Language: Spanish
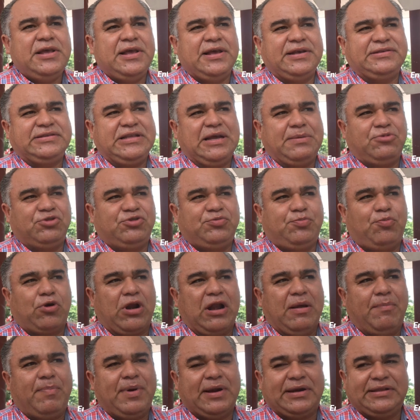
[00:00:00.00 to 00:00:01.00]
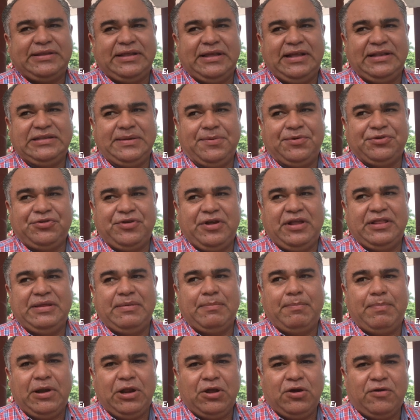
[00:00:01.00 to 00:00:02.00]
Estamos por la parte del Servicio Nacional de
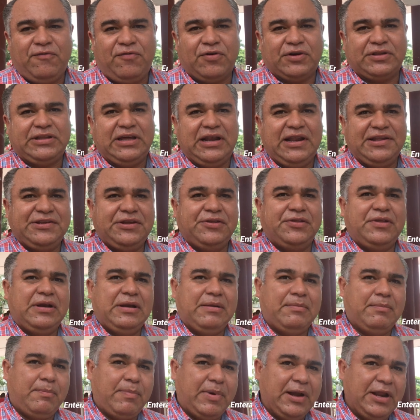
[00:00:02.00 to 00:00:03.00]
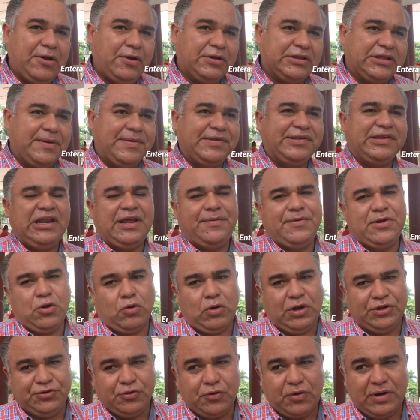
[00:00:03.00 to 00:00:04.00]
Empleo fortaleciendo el empleo a través de la
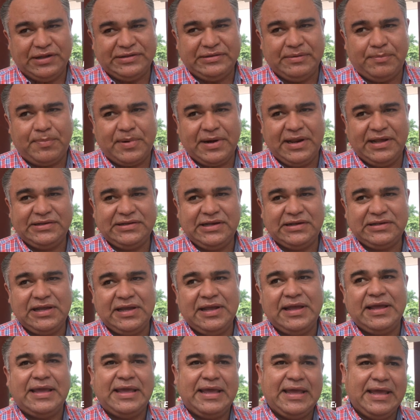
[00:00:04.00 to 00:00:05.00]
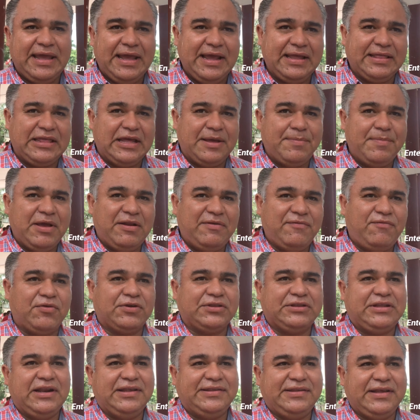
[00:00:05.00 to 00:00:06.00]
vinculación con las empresas y también
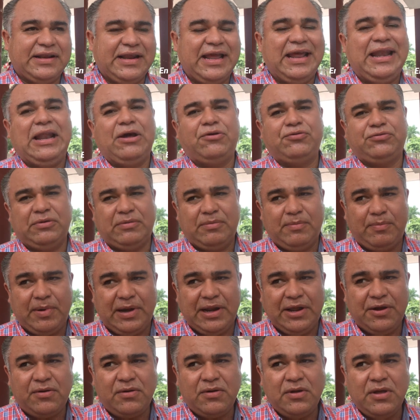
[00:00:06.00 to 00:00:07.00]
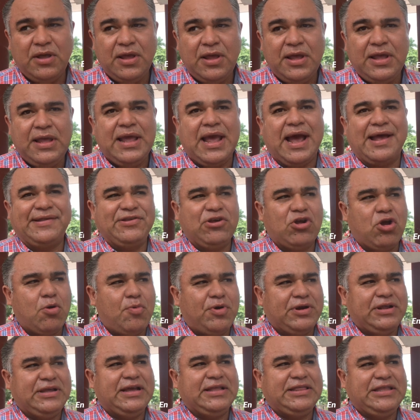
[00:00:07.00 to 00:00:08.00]
fortalecer el autoempleo, así
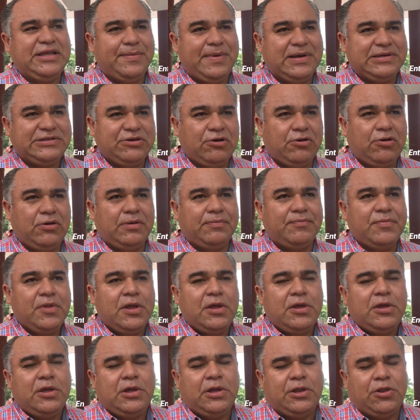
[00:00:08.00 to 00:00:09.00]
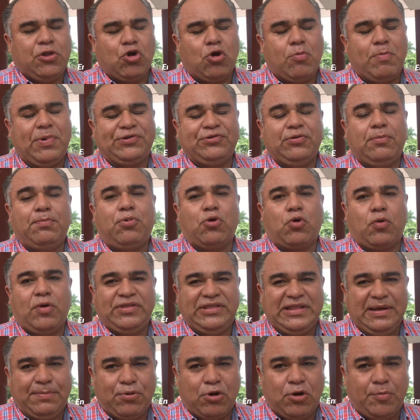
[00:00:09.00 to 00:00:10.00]
como iniciativas de ocupación por
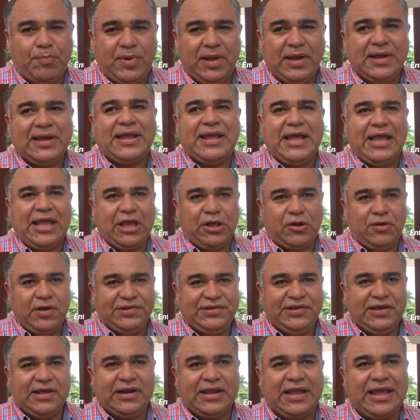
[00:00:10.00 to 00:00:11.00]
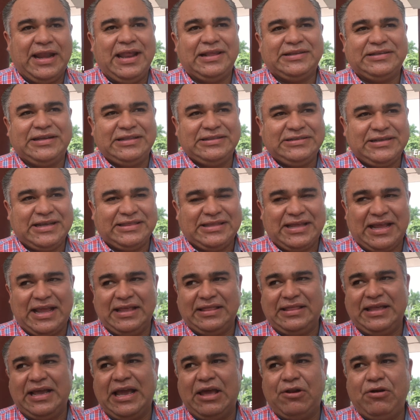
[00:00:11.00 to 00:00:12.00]
cuenta propia, que quiero decir que las gentes que,
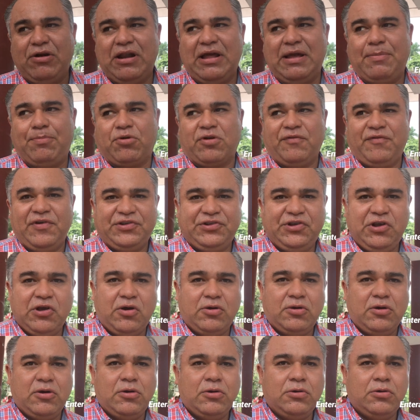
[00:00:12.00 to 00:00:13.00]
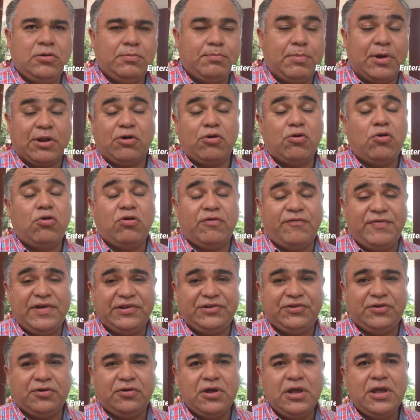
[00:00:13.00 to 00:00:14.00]
que tengan una profesión pero en un
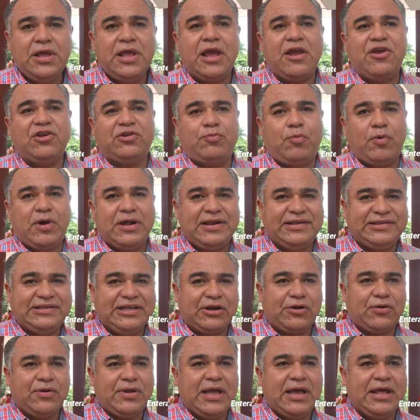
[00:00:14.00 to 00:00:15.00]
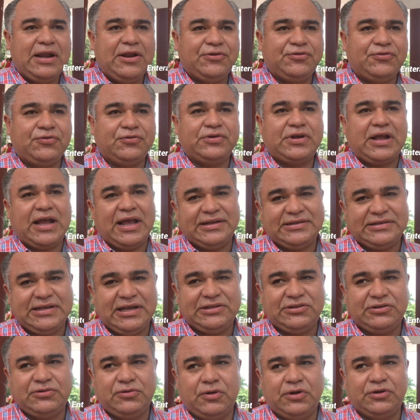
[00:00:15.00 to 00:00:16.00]
oficio, ellos puedan desarrollar en sus
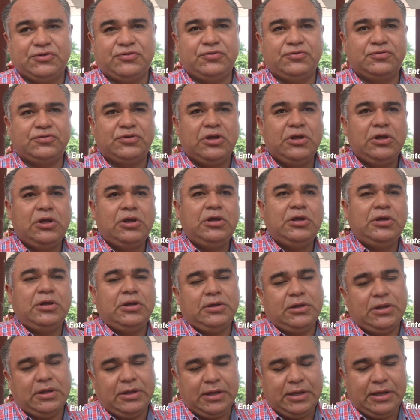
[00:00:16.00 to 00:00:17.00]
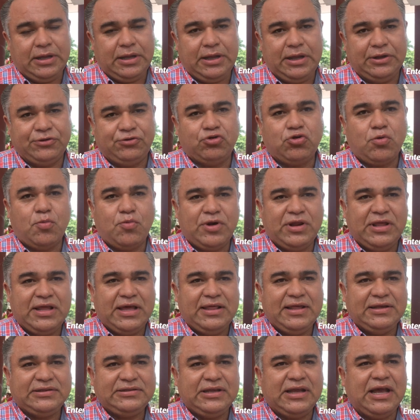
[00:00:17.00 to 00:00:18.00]
casas o eh, en sus,
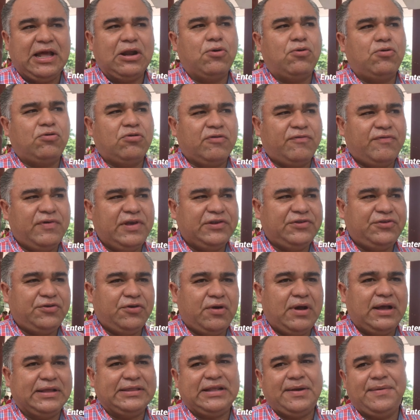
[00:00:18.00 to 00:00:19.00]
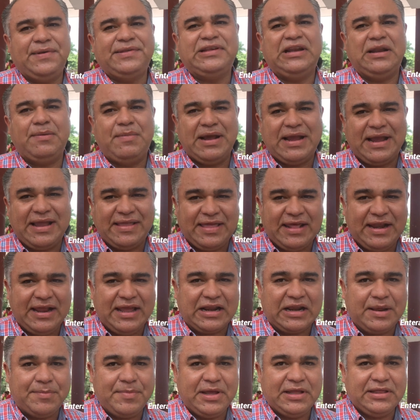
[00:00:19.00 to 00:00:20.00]
comunidades algún oficio a través de la maquinaria y
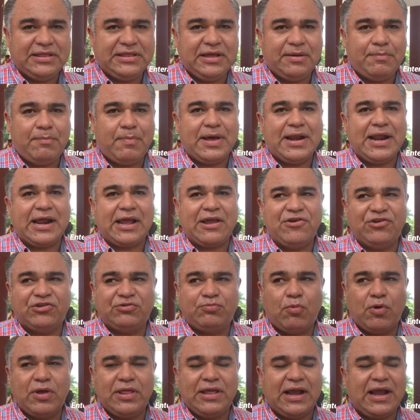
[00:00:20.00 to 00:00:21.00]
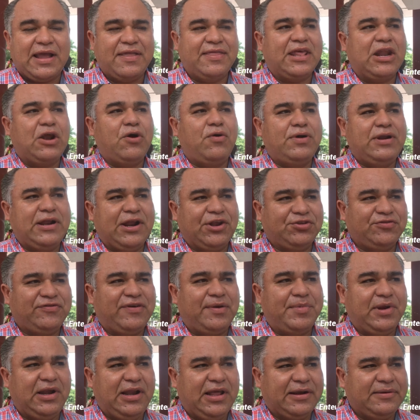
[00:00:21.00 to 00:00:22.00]
herramienta para que ellos puedan generar un ingreso
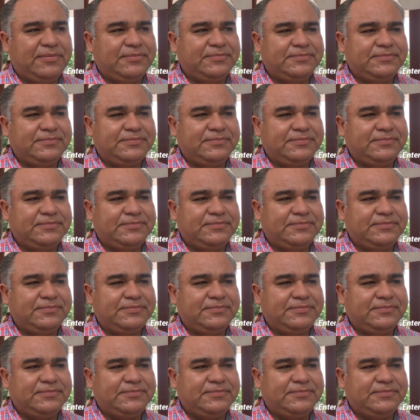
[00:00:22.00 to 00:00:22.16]
familiar.